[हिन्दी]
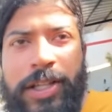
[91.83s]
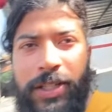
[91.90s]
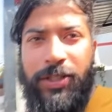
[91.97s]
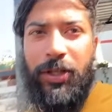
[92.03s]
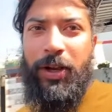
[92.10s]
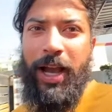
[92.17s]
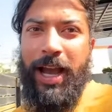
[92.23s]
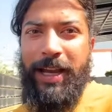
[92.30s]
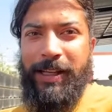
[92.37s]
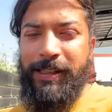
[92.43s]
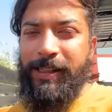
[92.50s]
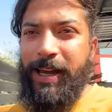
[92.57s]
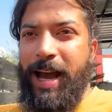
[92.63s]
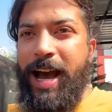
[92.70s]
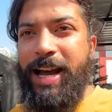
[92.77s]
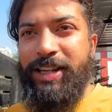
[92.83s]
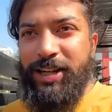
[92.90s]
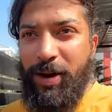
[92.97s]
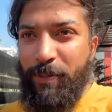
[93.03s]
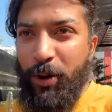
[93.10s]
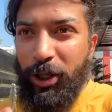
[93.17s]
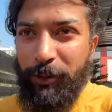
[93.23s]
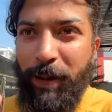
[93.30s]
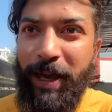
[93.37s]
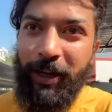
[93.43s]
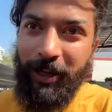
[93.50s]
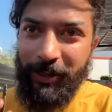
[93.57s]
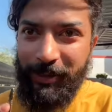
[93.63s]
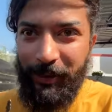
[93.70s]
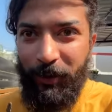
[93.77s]
सो so गाइस आज ना बहुत
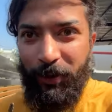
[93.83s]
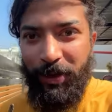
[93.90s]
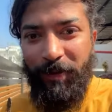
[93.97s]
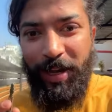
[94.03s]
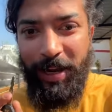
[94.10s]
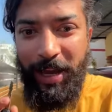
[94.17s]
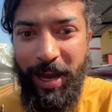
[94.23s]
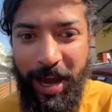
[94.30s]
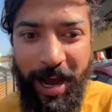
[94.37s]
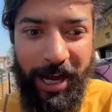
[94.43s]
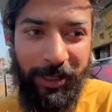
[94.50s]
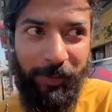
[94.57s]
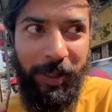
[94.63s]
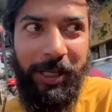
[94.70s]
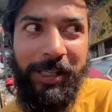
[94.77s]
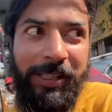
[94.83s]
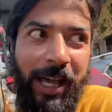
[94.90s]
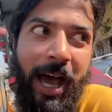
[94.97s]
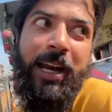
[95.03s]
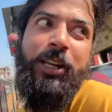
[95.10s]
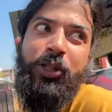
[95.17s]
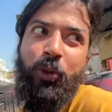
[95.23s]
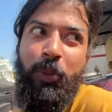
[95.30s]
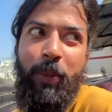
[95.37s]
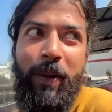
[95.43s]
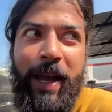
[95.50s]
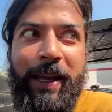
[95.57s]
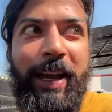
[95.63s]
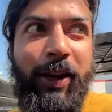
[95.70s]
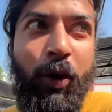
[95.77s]
भयंकर सीन होने वाले हैं आज मेरी सारी
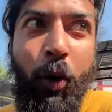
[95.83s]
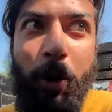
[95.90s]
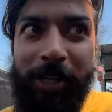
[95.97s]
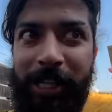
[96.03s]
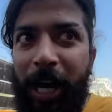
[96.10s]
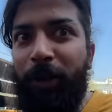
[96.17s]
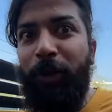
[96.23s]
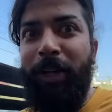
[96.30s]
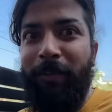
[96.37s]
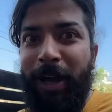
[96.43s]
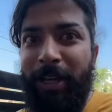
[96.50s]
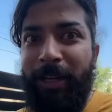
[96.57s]
सुपर के कोल्ड स्टार्ट होने वाली